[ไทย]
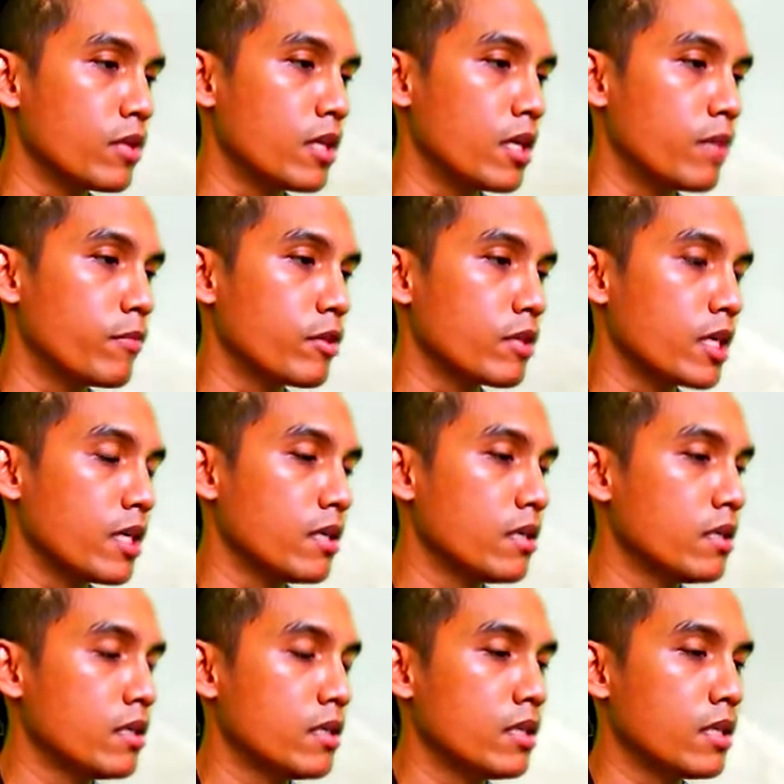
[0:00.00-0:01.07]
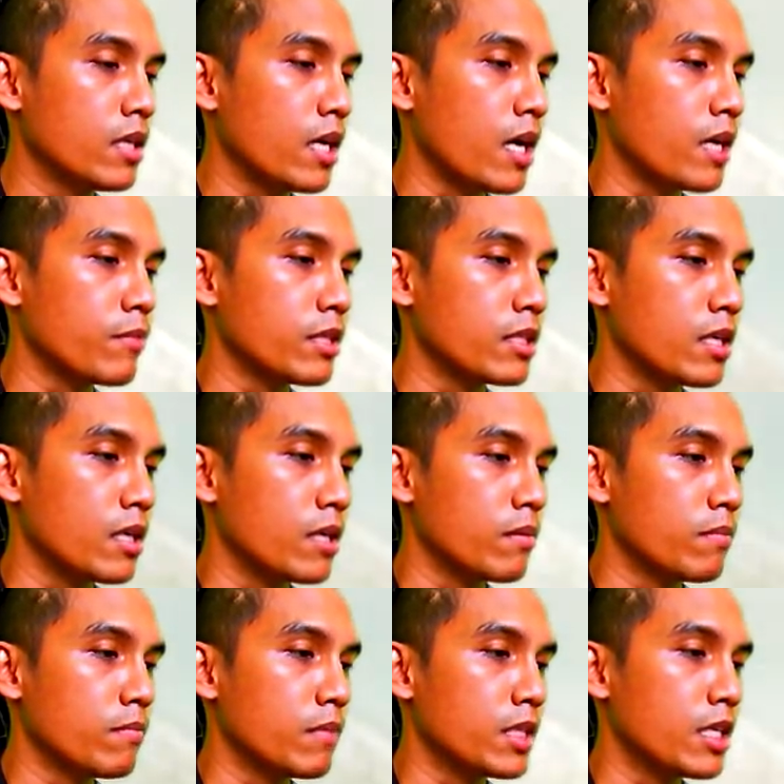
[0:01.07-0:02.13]
นเดิมพวกเนี้ยงานมันจะ
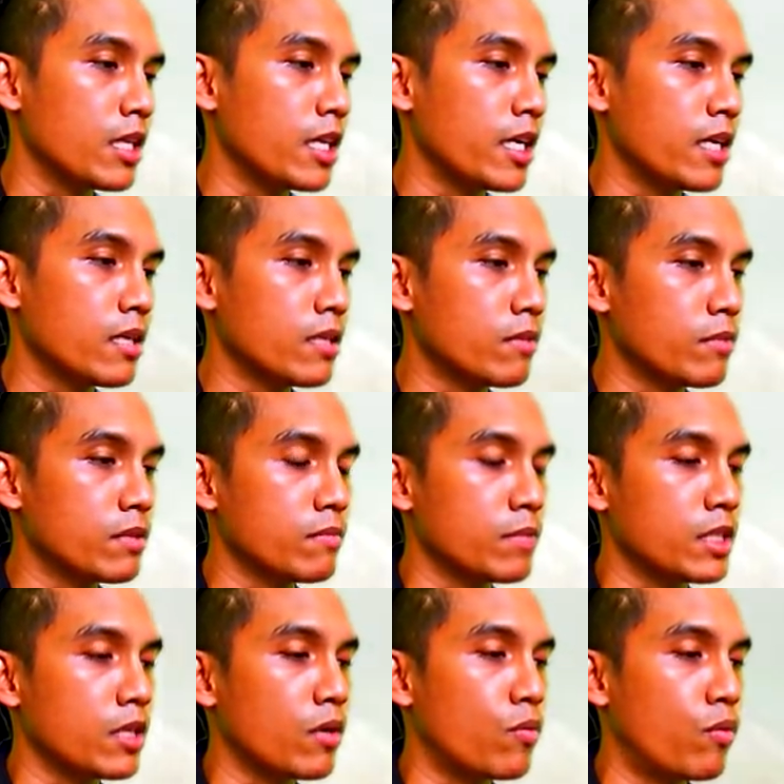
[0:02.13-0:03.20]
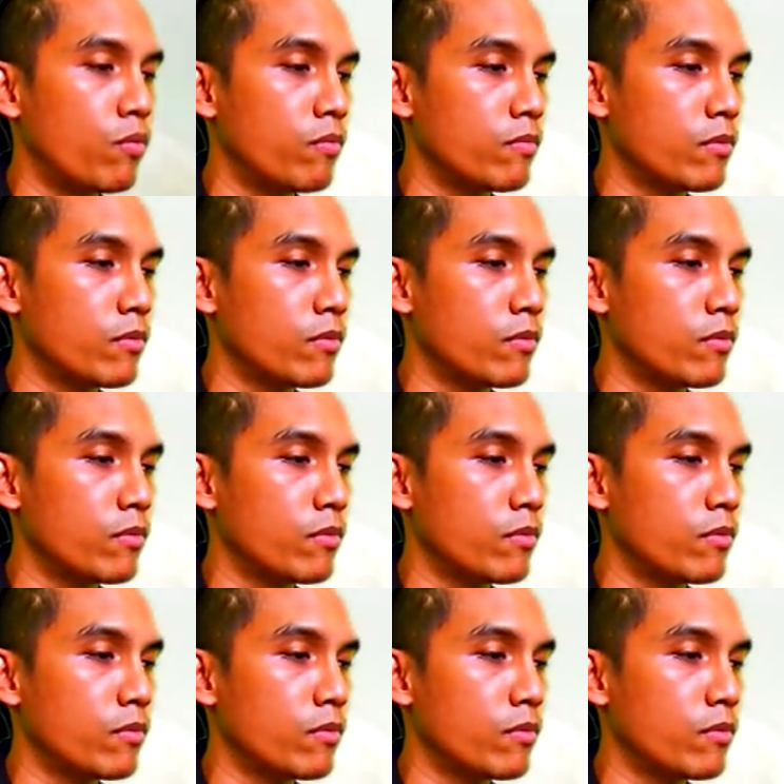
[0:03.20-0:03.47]
มันจะเละแล้วมันมันจะคุม